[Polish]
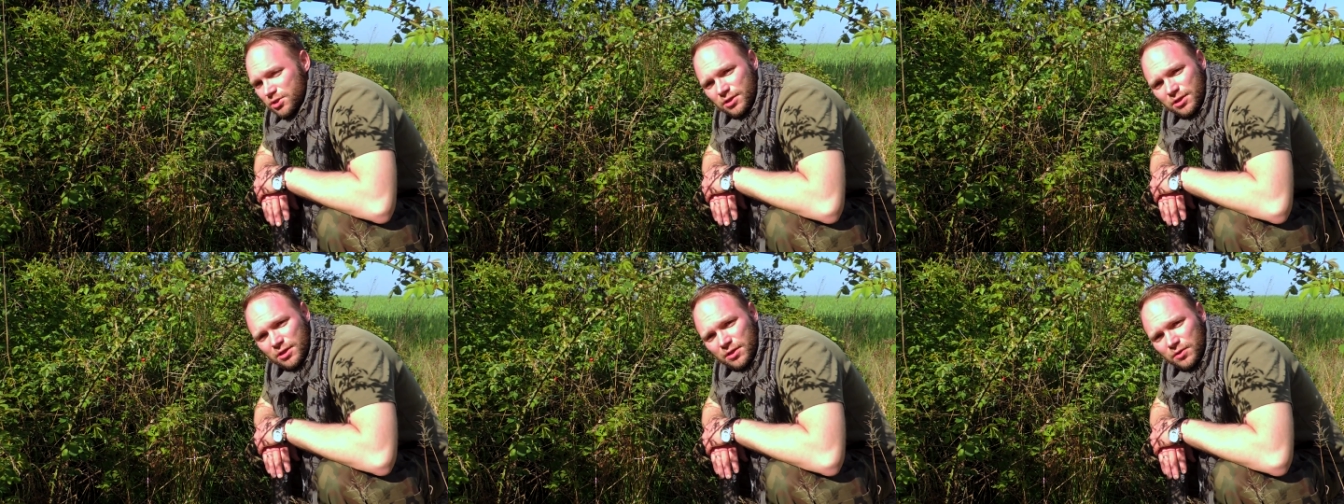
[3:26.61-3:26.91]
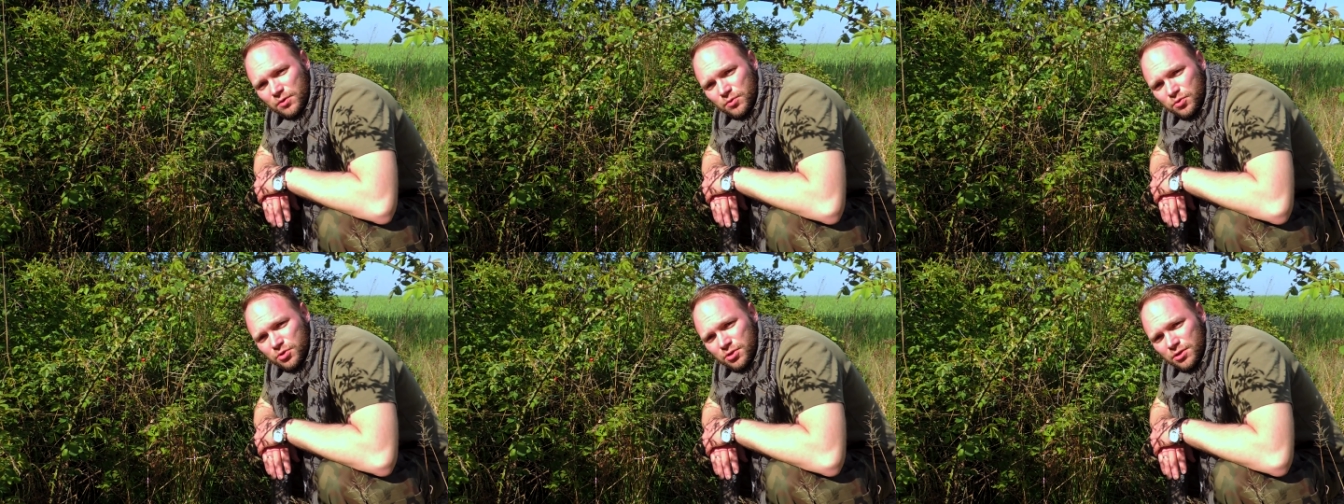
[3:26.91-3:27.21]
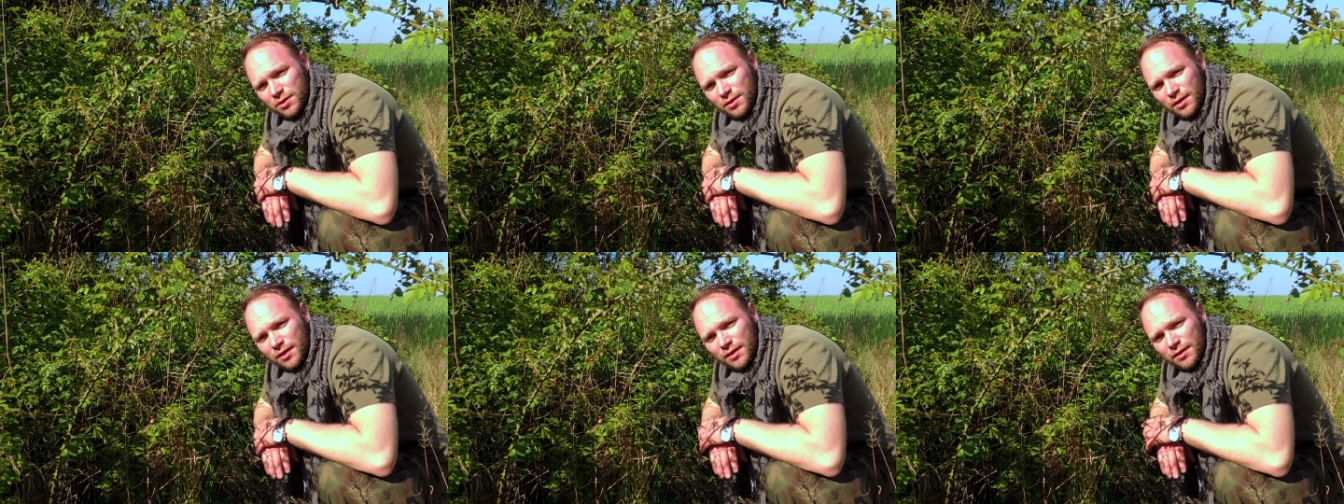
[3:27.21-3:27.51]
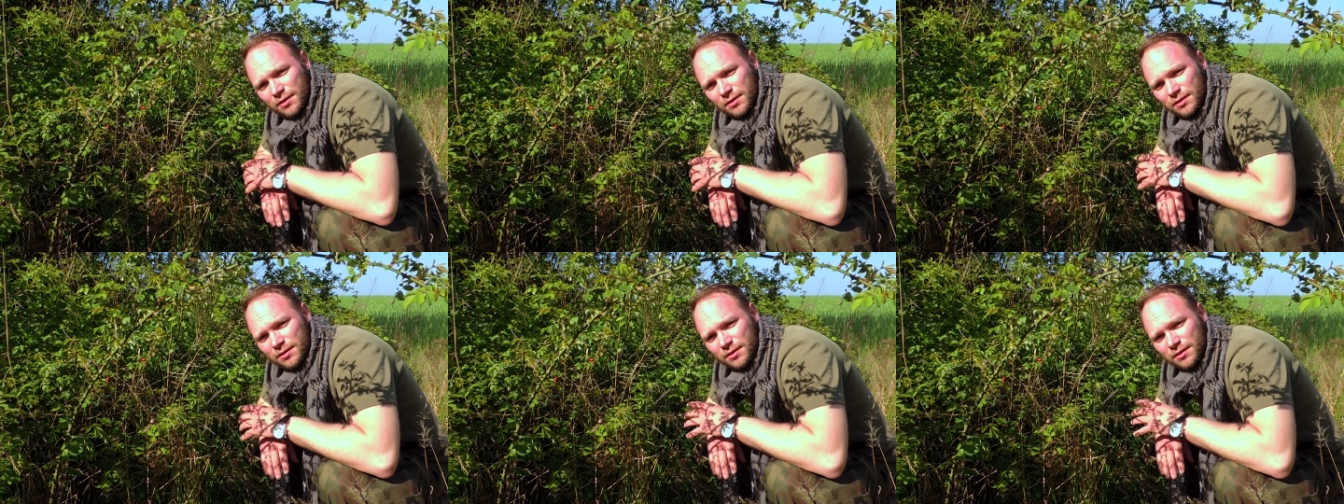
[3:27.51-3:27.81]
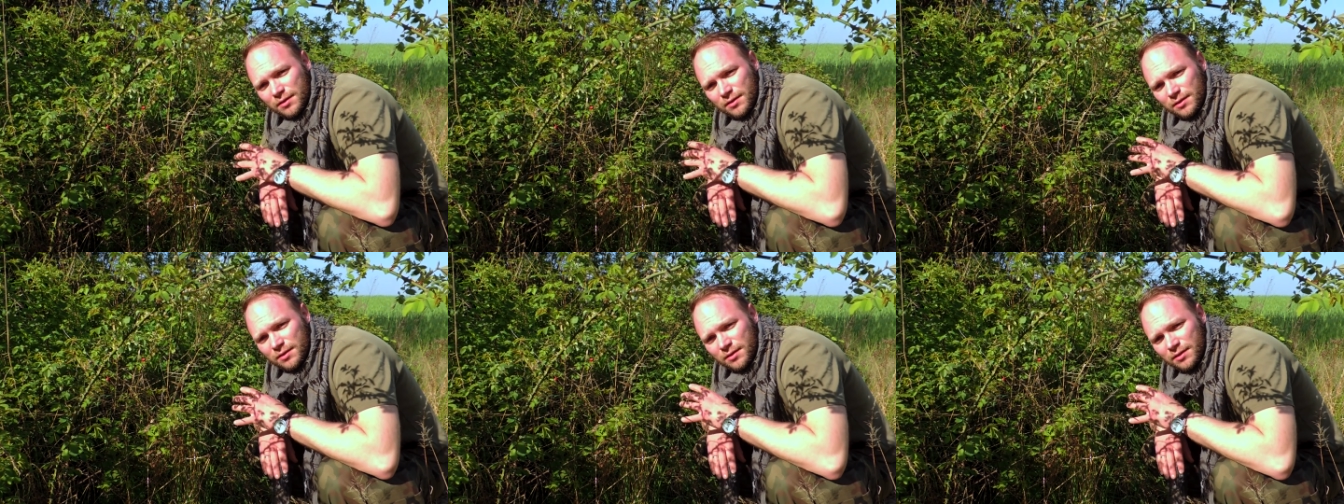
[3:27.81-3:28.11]
dzikiej róży,
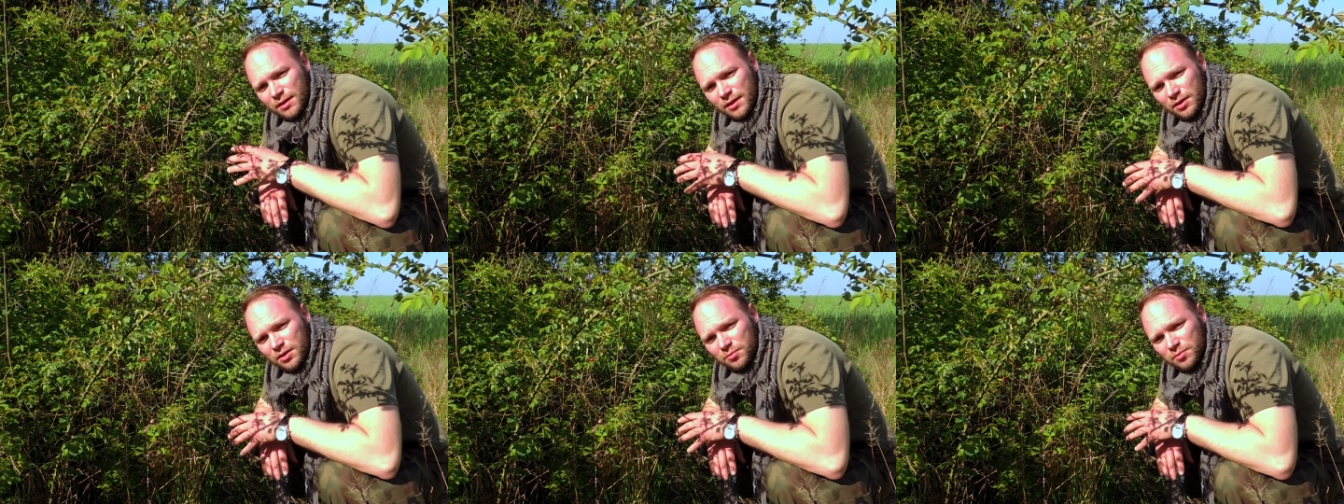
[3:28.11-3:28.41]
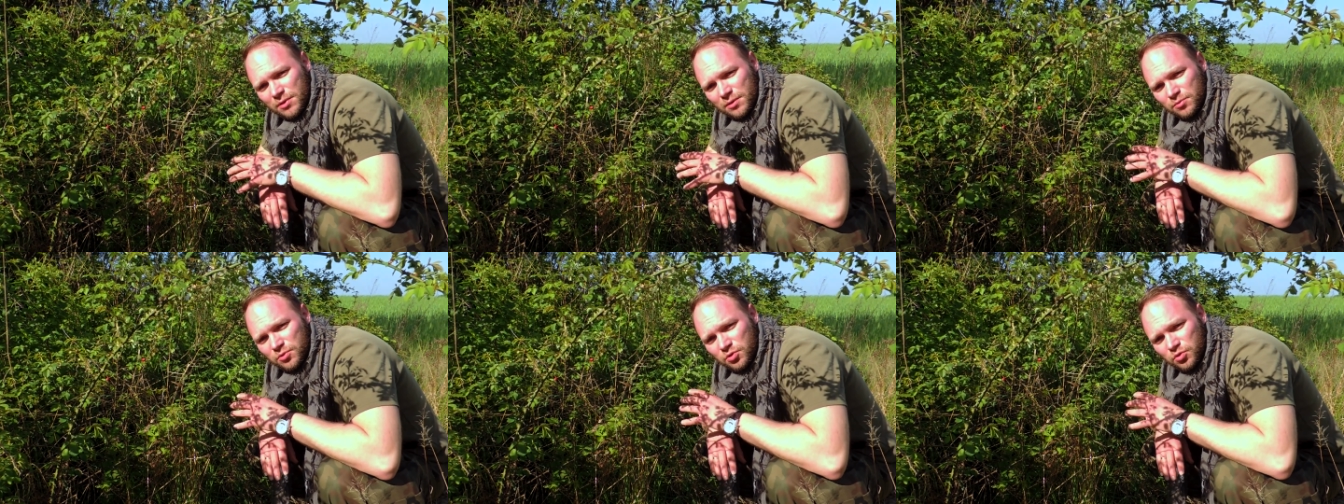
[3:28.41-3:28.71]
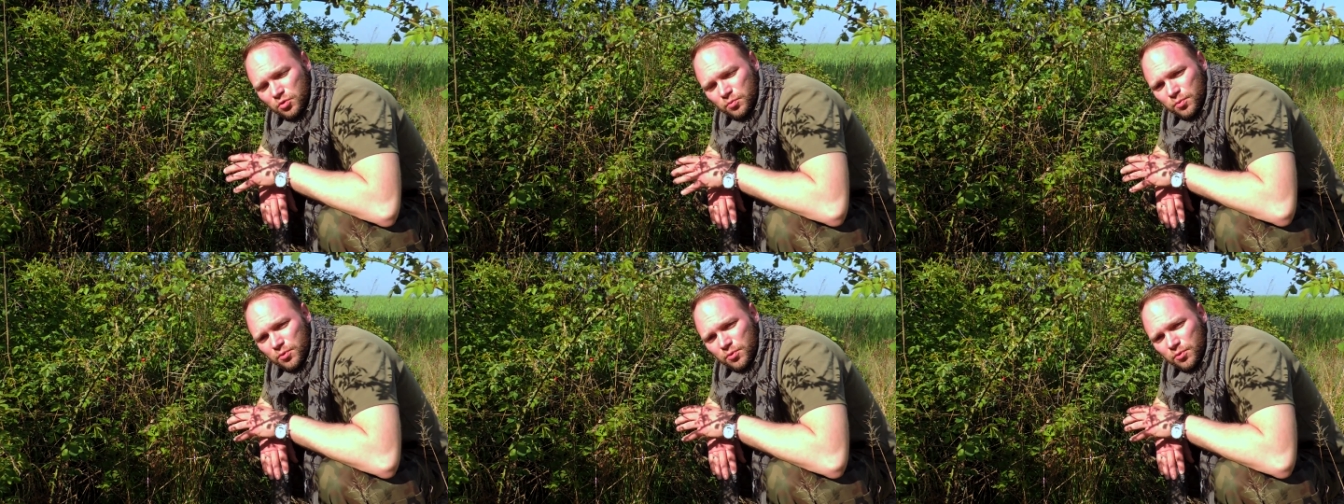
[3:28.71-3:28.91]
E, dają nam